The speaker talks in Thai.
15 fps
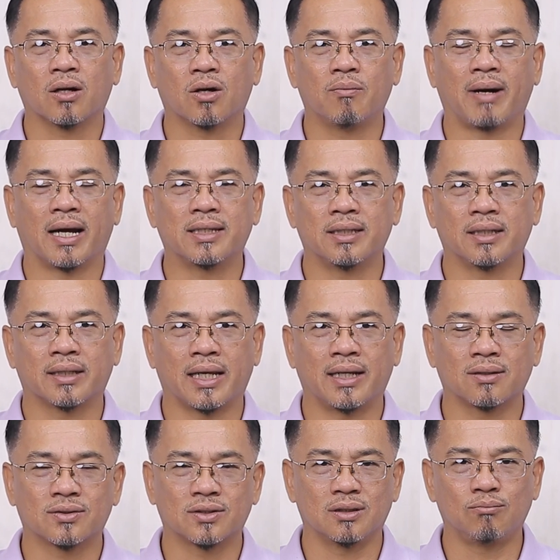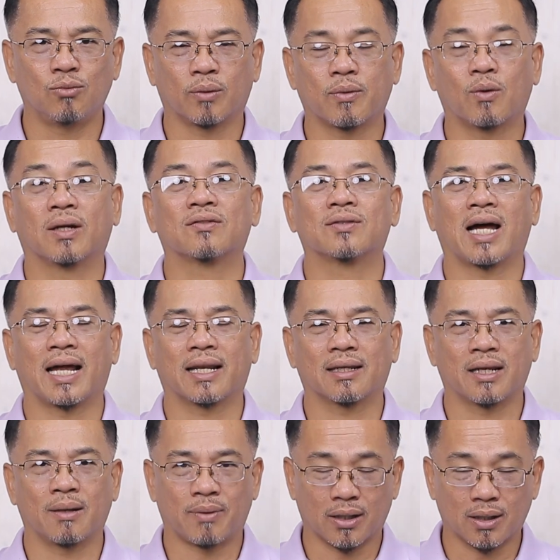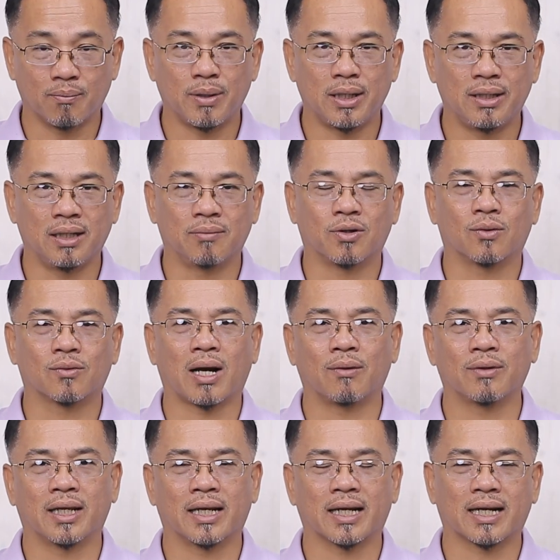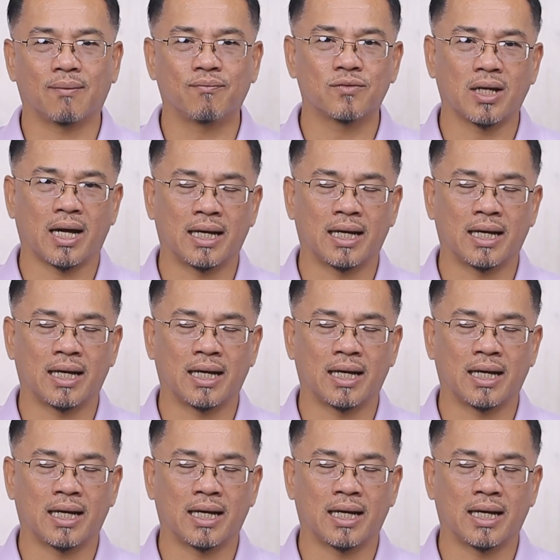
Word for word: ก็หมายถึงในหนังสือหมวดประวัติศาสตร์ในพระคัมภีร์เดิมของเราเนี่ยนะครับ